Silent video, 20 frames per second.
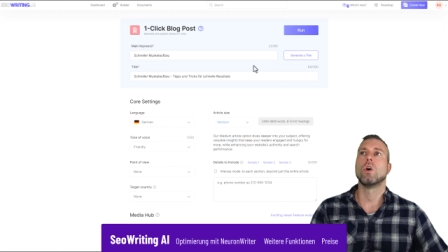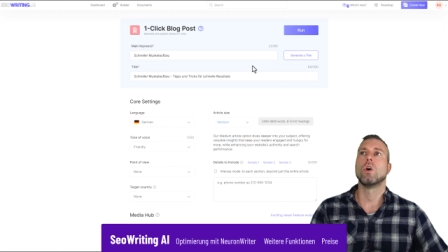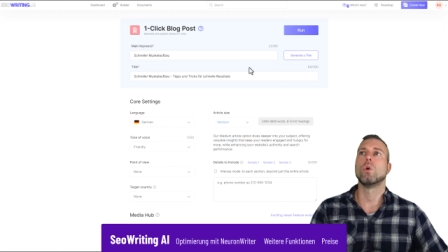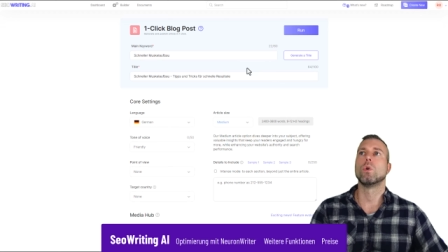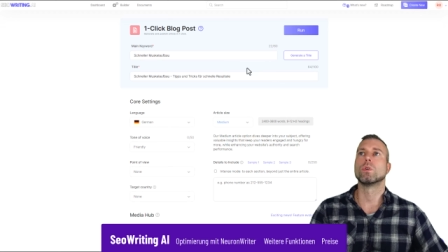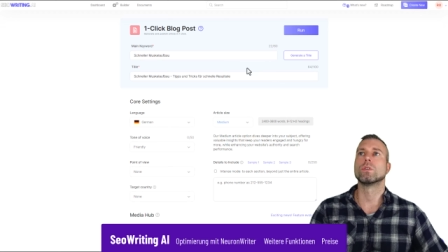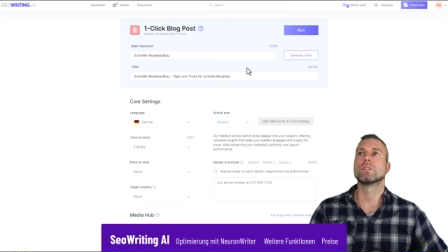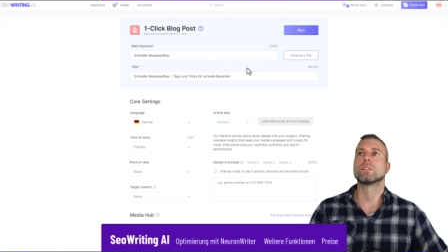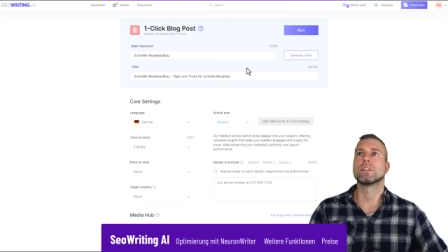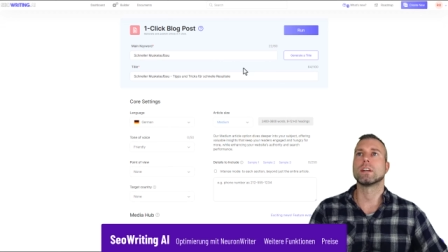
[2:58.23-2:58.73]

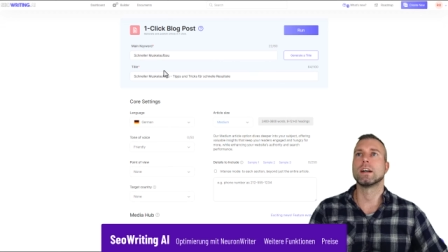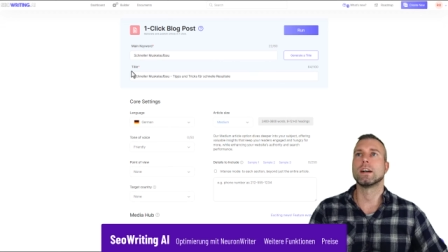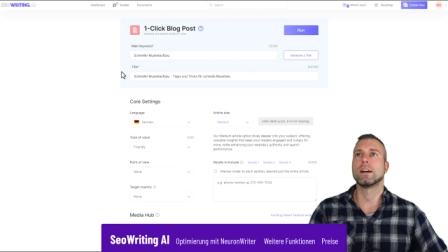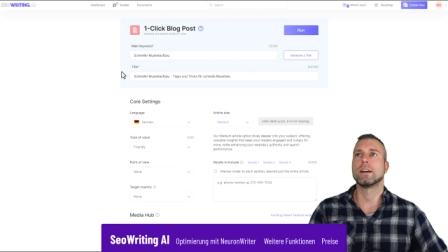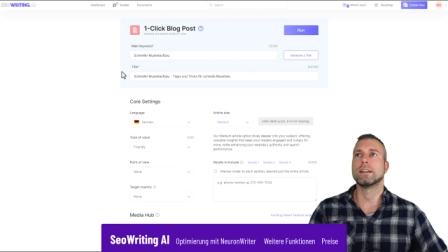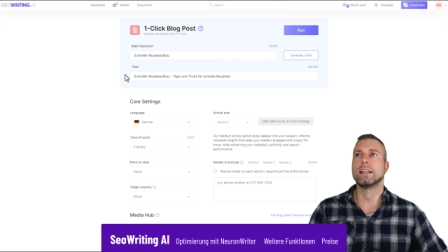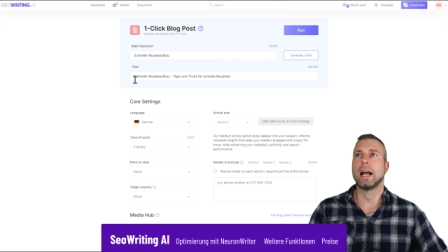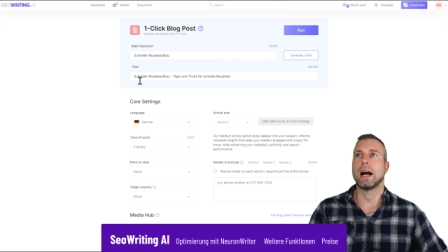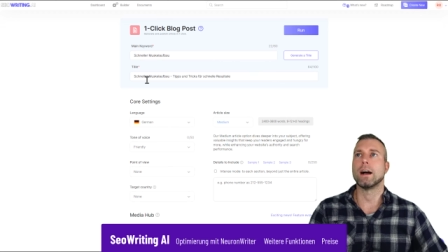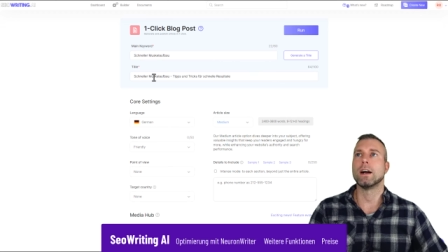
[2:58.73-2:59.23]
Und
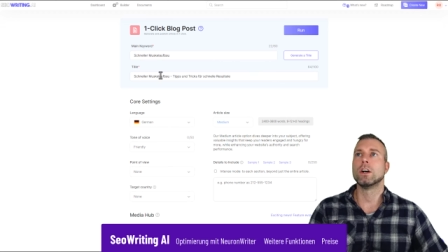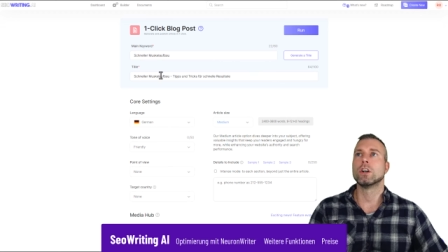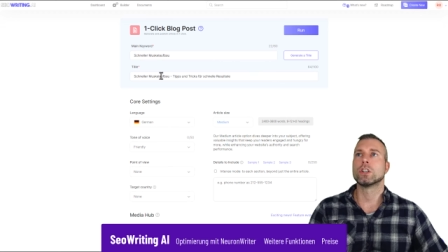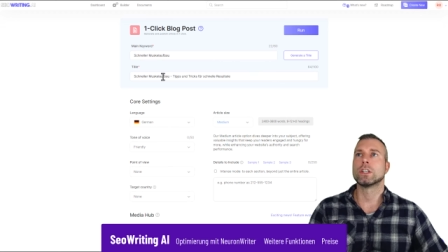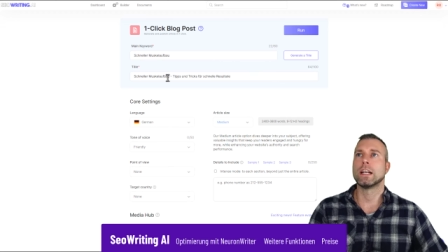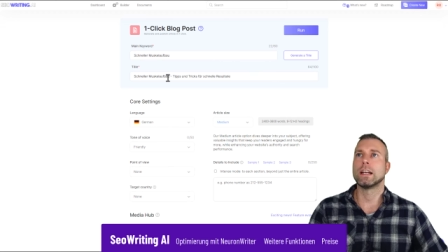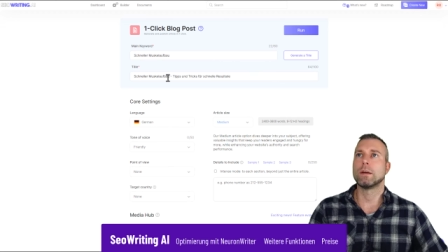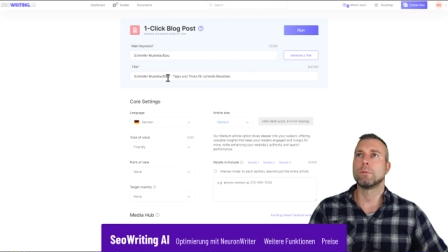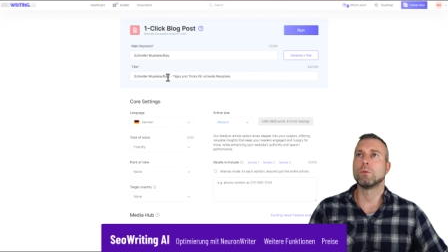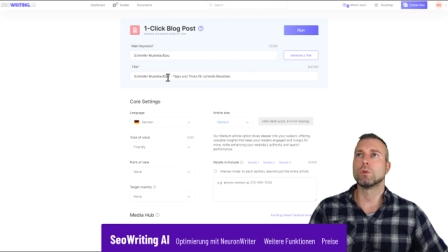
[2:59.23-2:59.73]
äh, ja,
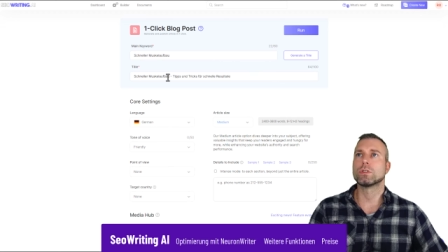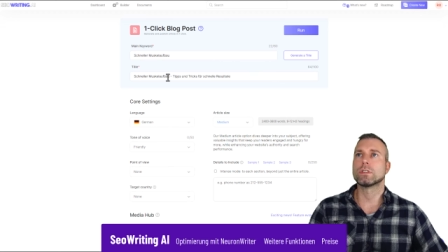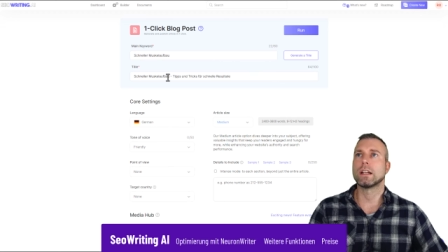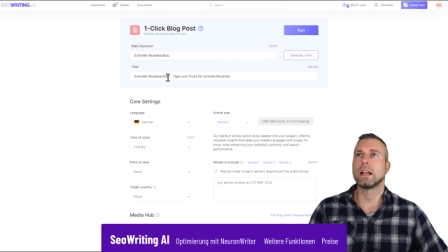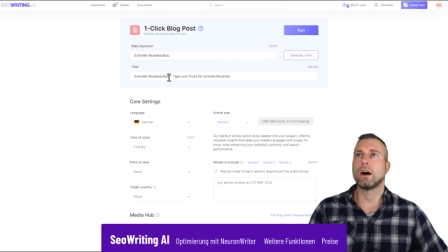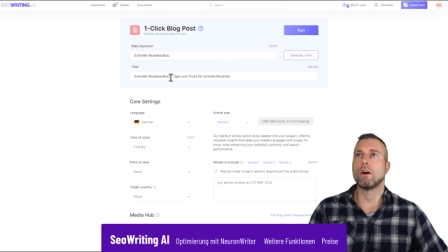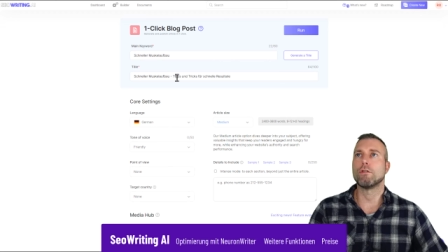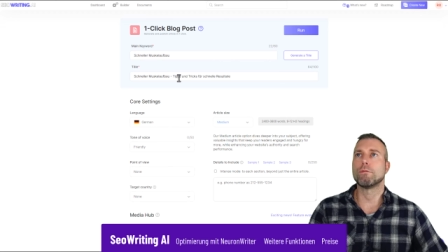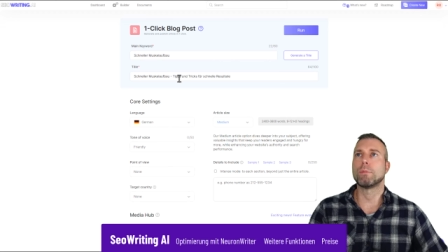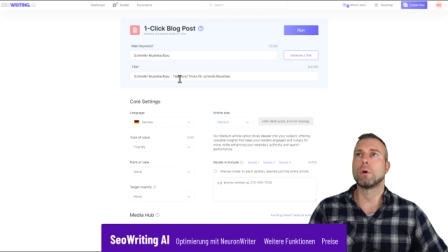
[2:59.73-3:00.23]
schneller
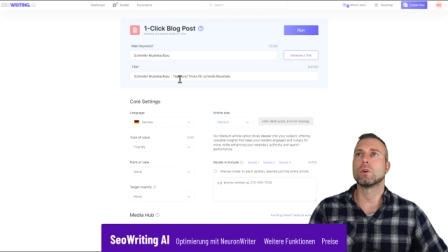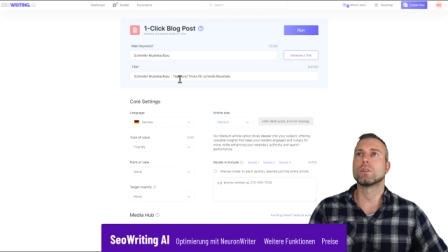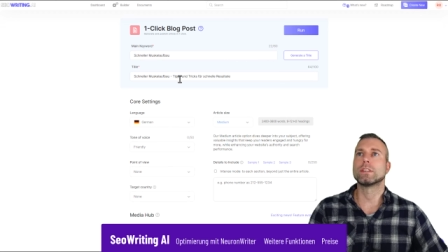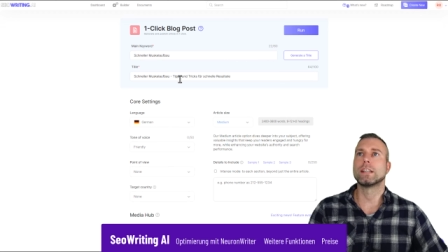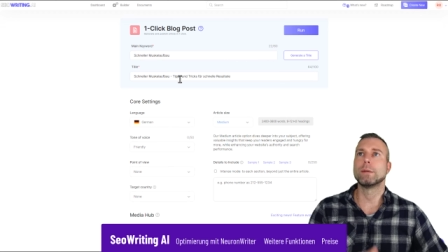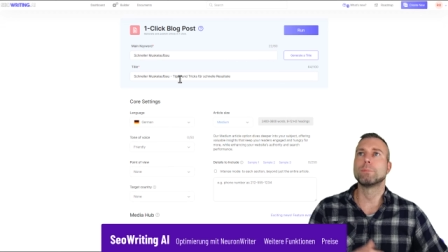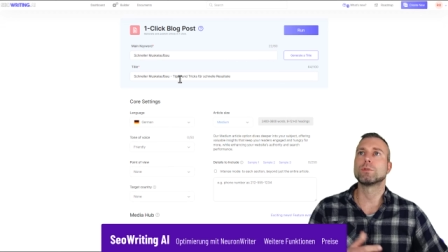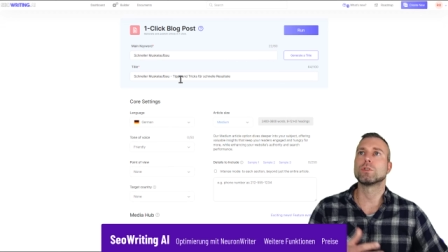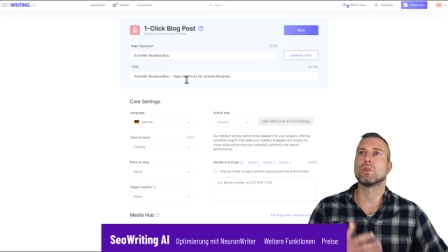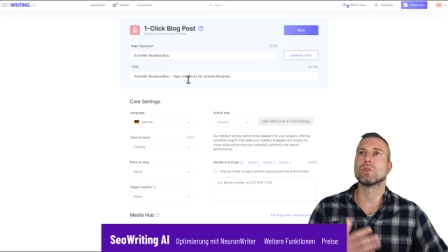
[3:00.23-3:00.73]
Muskelaufbau,
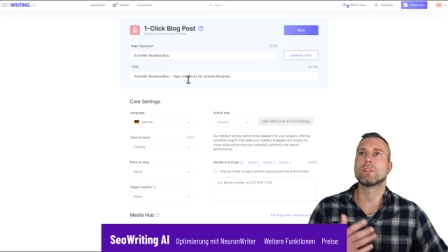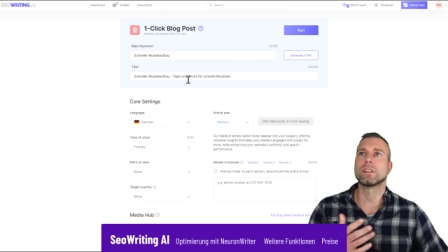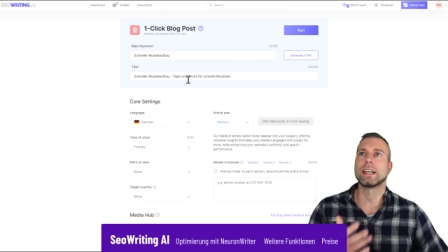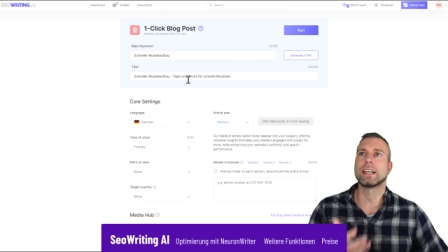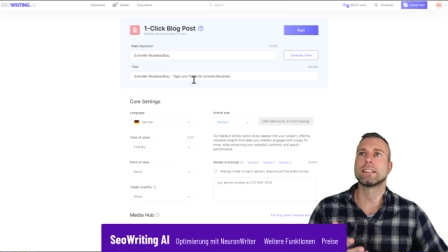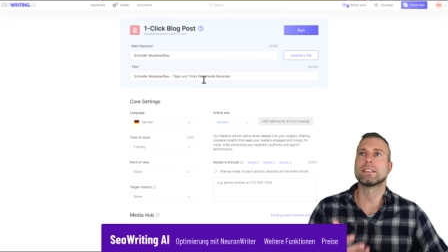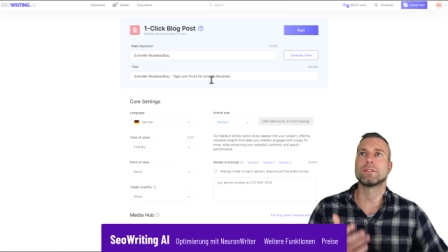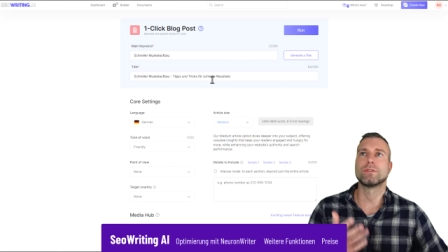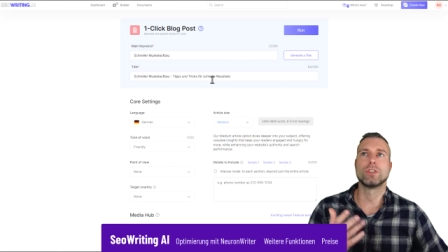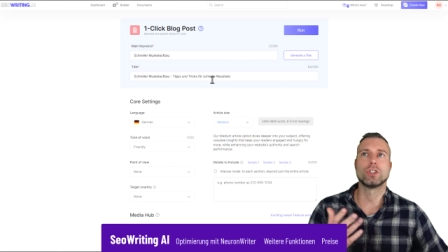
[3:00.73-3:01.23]
Tipps und
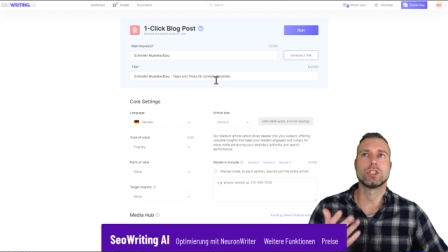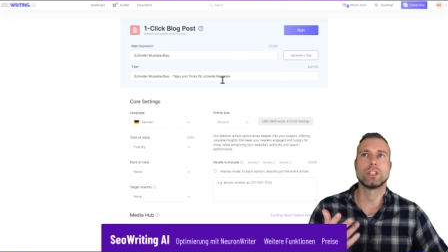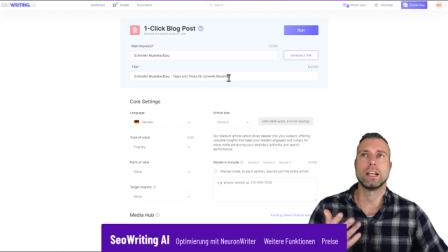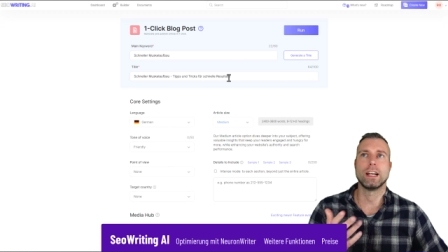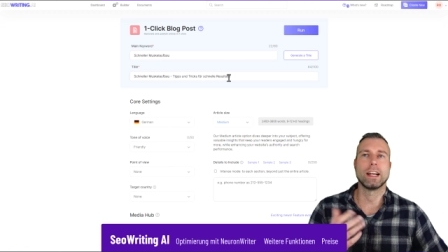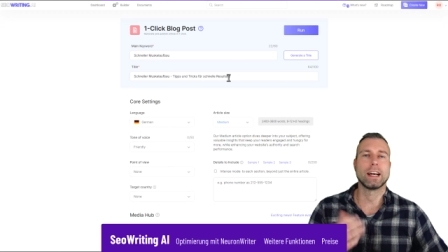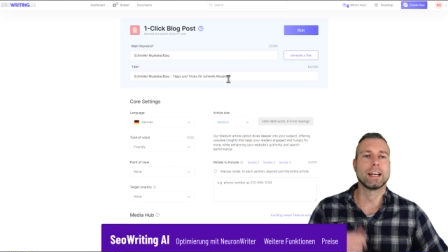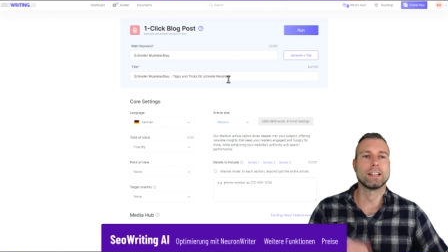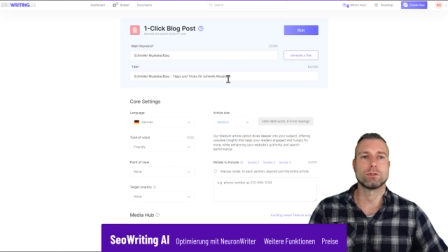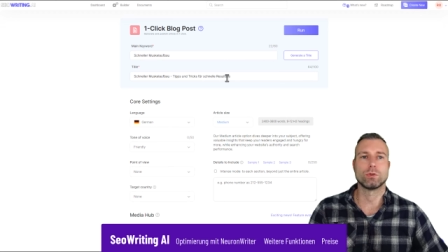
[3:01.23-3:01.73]
Tricks für
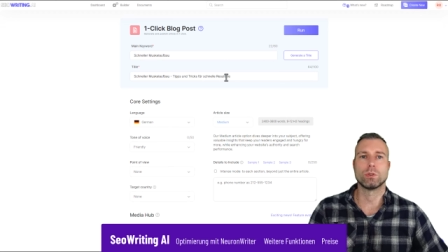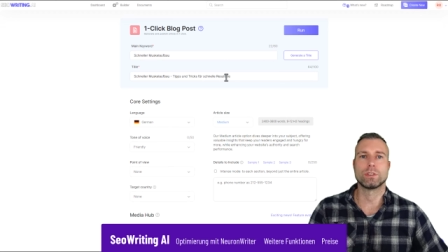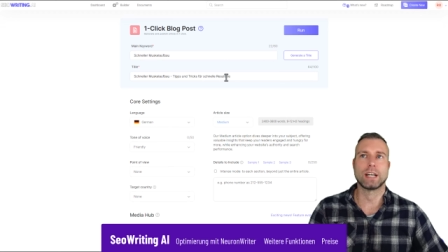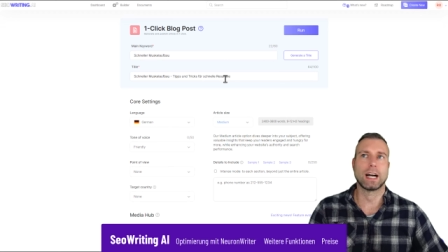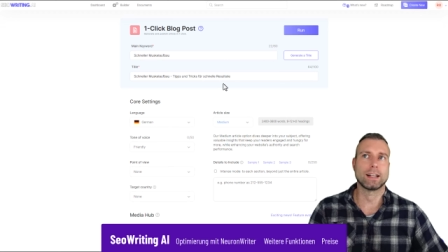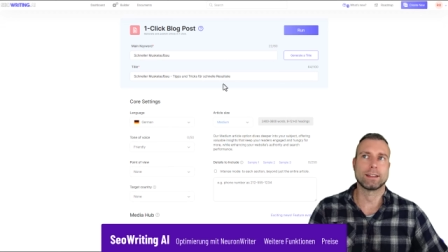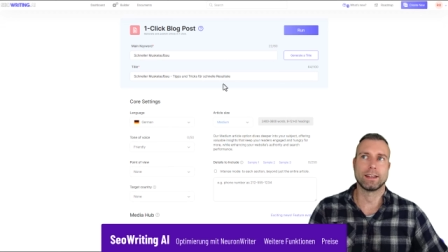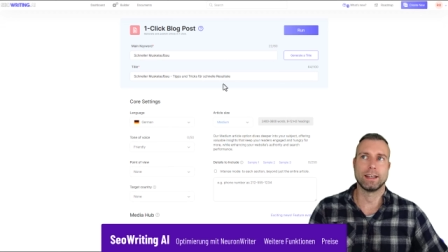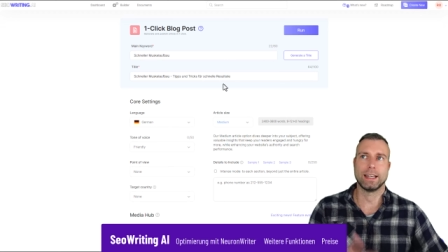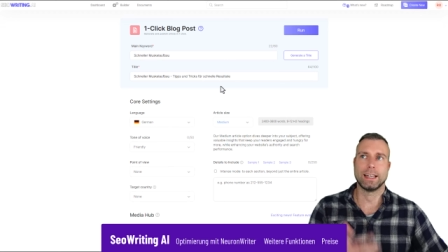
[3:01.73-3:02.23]
schnelle Resultate.